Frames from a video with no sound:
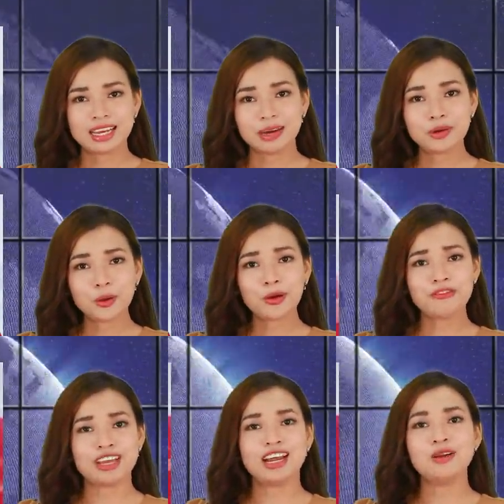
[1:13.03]
Cảm ơn quý
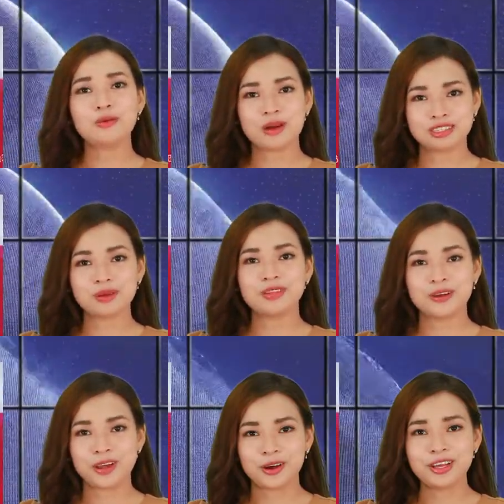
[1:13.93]
vị đã luôn quan tâm
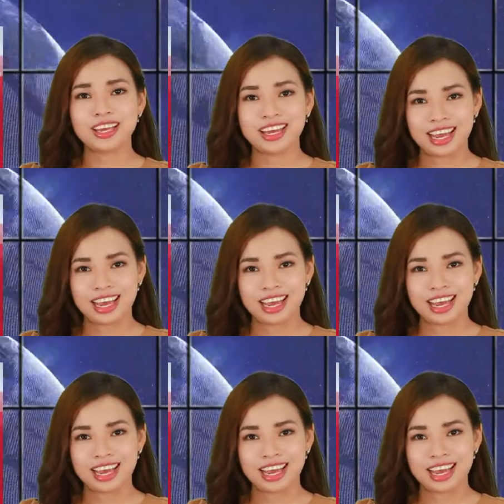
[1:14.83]
theo dõi.